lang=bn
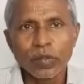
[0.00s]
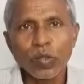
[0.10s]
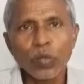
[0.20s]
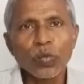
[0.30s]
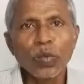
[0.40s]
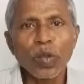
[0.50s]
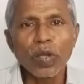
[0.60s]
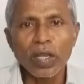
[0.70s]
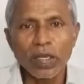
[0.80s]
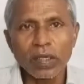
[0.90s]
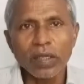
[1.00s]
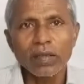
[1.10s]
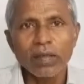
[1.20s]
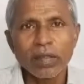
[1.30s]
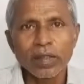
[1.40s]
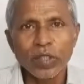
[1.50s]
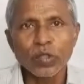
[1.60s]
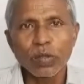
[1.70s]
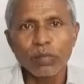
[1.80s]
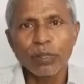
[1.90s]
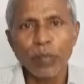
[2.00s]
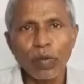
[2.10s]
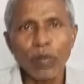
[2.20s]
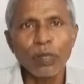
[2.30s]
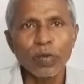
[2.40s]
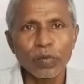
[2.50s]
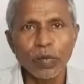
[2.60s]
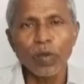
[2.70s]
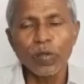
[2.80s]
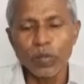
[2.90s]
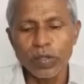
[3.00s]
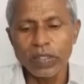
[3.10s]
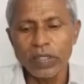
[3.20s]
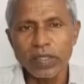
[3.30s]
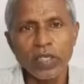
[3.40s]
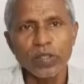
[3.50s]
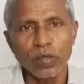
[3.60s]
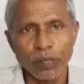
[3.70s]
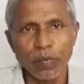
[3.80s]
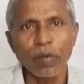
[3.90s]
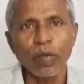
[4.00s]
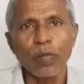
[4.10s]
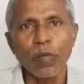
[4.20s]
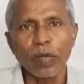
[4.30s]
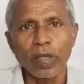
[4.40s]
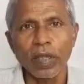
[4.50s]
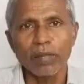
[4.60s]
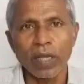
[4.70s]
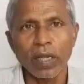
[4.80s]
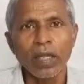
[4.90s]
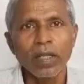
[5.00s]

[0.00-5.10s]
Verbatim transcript: যত উন্নয়নের যেসব প্রকল্প গ্রহণ করেছেন সেই সব প্রকল্পকে আমরা